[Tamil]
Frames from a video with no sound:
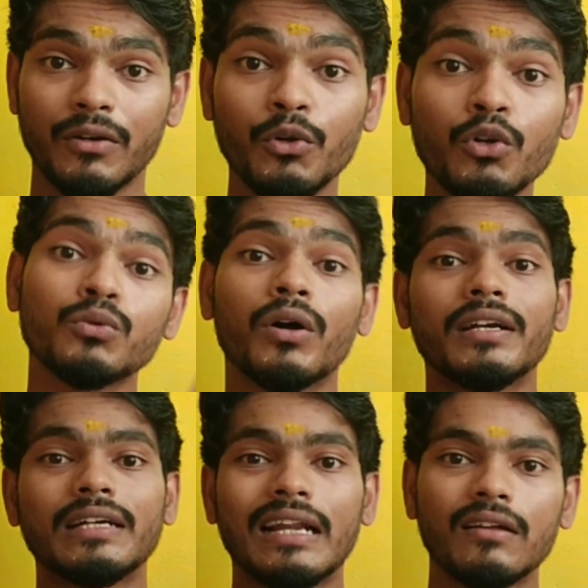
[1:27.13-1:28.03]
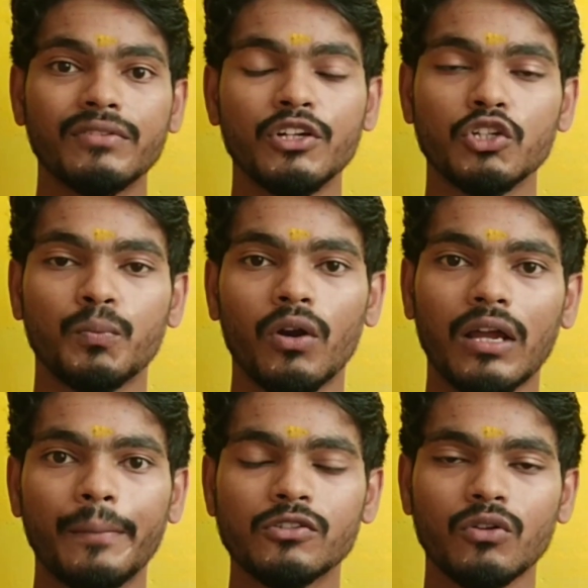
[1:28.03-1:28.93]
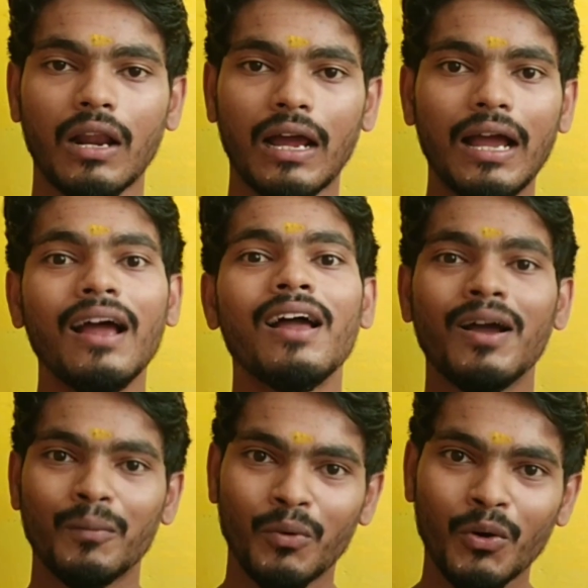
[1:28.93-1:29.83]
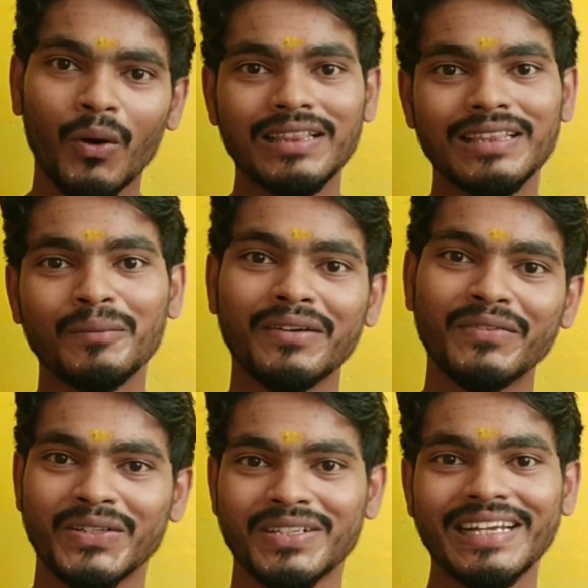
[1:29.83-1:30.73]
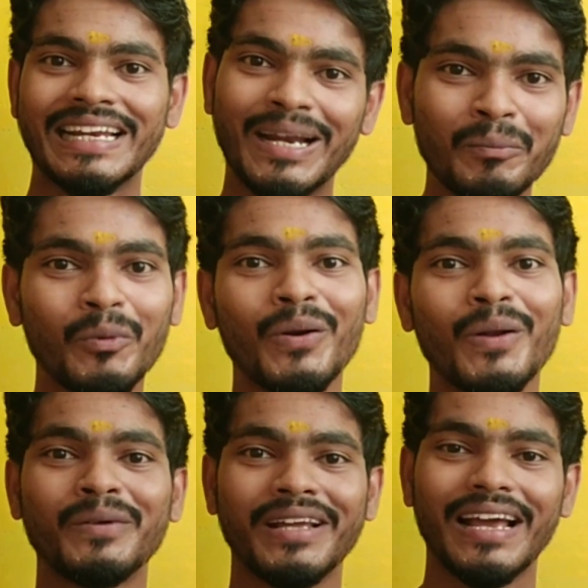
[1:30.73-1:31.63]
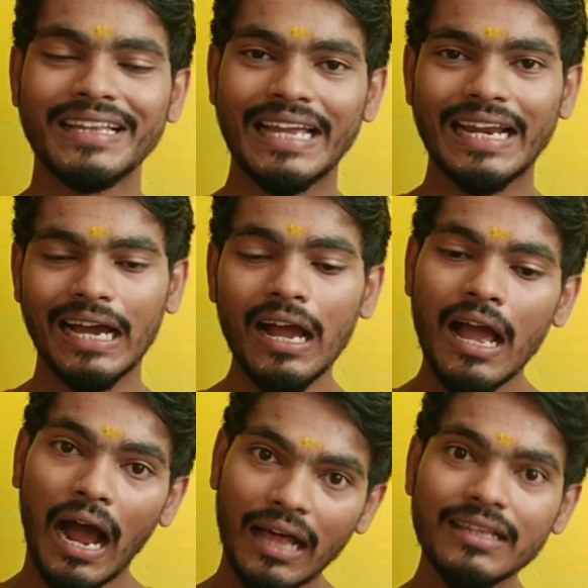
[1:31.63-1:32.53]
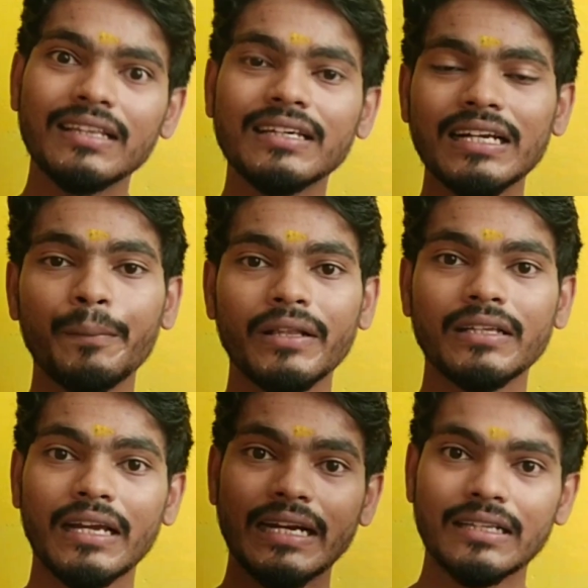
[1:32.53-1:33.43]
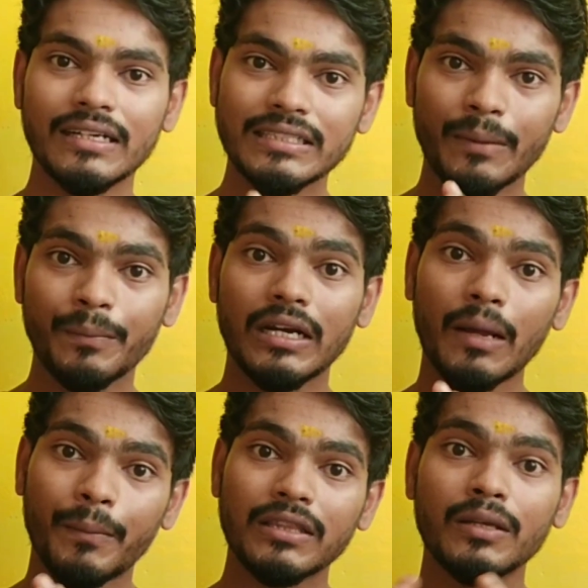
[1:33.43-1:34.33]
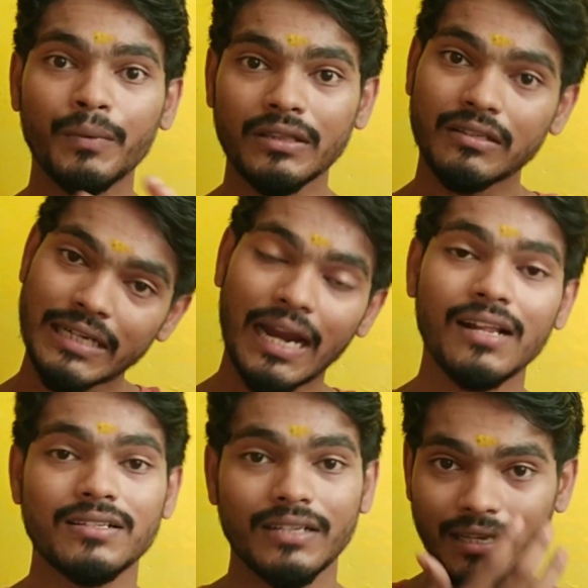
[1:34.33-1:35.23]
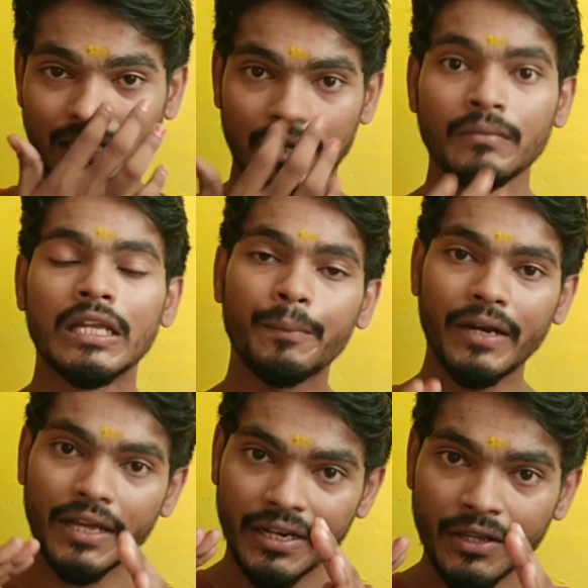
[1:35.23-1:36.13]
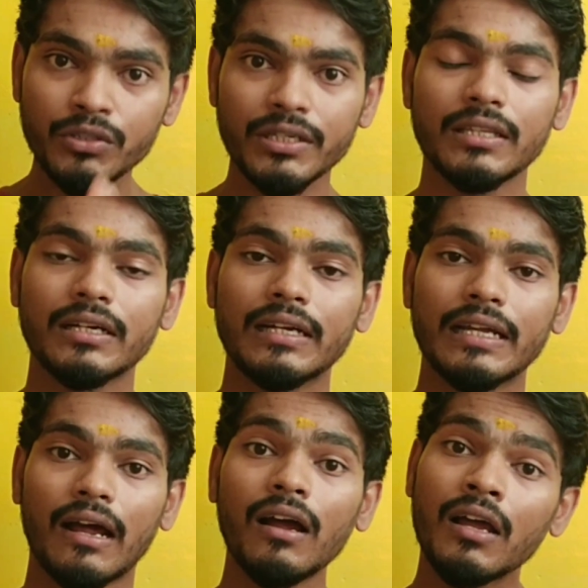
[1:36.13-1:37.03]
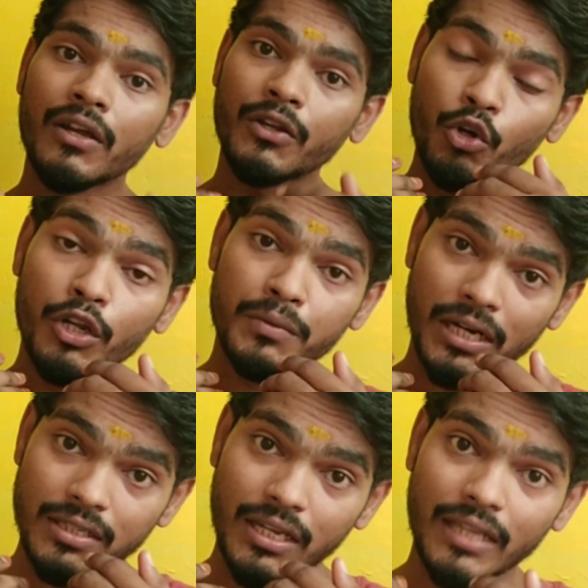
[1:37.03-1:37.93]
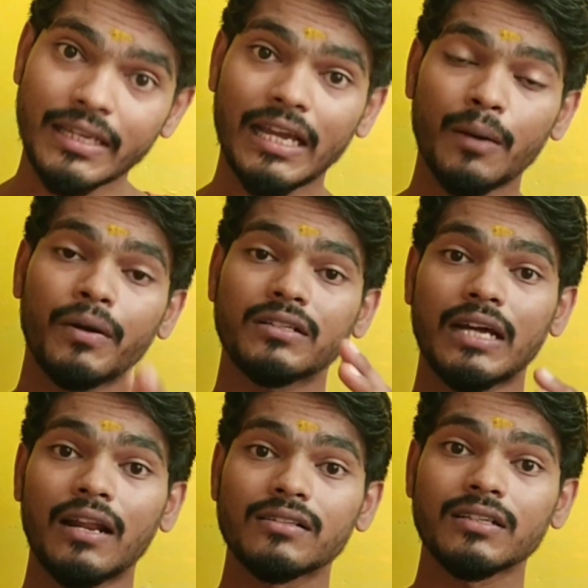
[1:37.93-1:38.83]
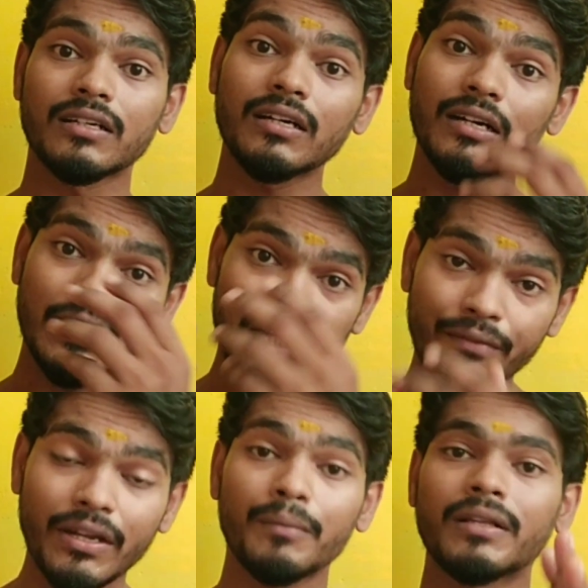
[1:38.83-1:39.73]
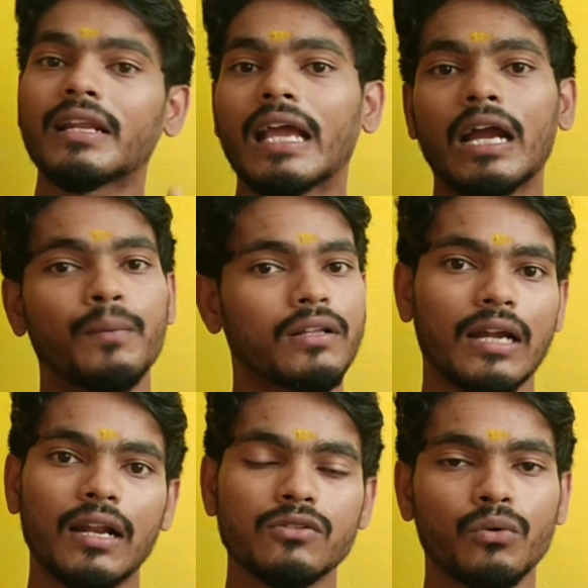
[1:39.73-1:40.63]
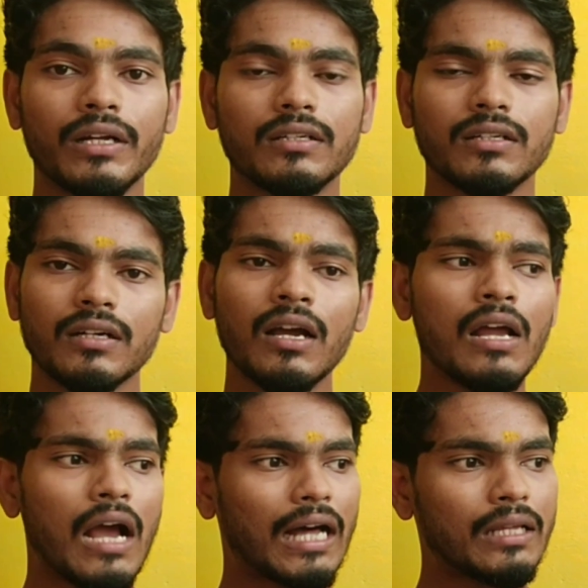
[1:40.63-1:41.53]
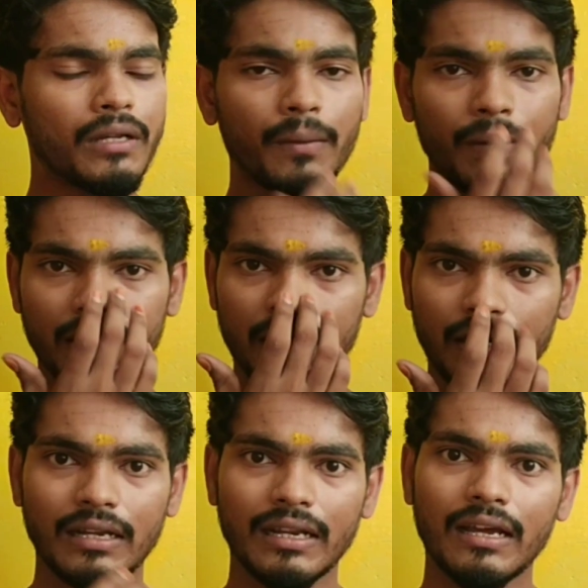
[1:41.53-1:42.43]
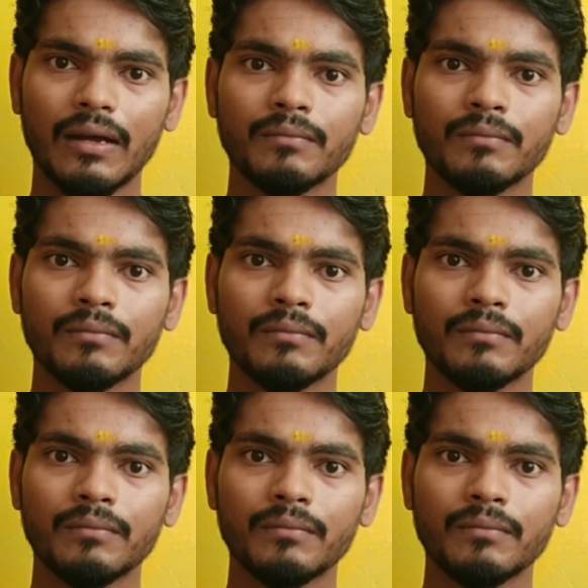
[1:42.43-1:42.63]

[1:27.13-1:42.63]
நியூஸ் ஓரியன்டான வீடியோஸ் போடுங்க அப்படின்னு சொல்கிறாங்க ப்ரோ அந்த மாதிரி வீடியோஸில் என்னால் போட முடியாது ஏன்னா அது அதுக்குன்னே பார்த்தீங்கன்னா கிட்டத்தட்ட செப்பரேட்டாக பத்து பத்து சேனல்ஸே இருக்குது இப்போ நீங்கள் நியூஸ் எடுத்துக்கிட்டிங்கன்னா யூடியூப் சேனல்ஸும் அதுக்கு ஏகப்பட்ட சேனல்ஸ் இருக்குது டிவிலையும் பார்த்தீங்கன்னா ஏகப்பட்ட சேனல்ஸ் ஓடிட்டுருக்கு அதே மாதிரியே பார்த்தீங்கன்னா நிறைய